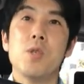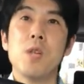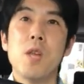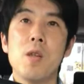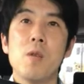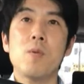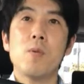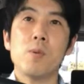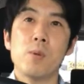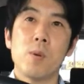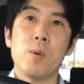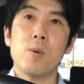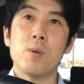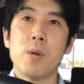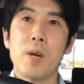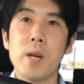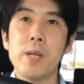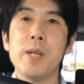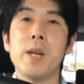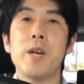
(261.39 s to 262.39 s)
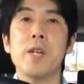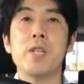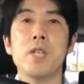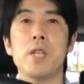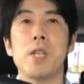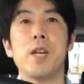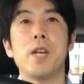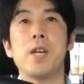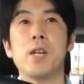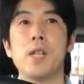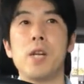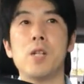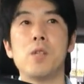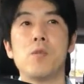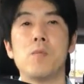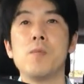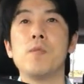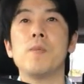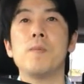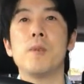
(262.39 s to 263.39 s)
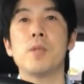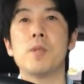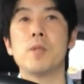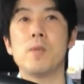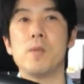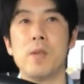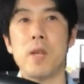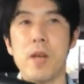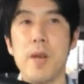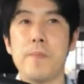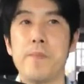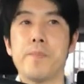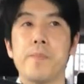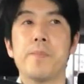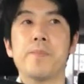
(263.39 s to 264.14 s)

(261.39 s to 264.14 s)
けることが大事じゃないかなと思いますので、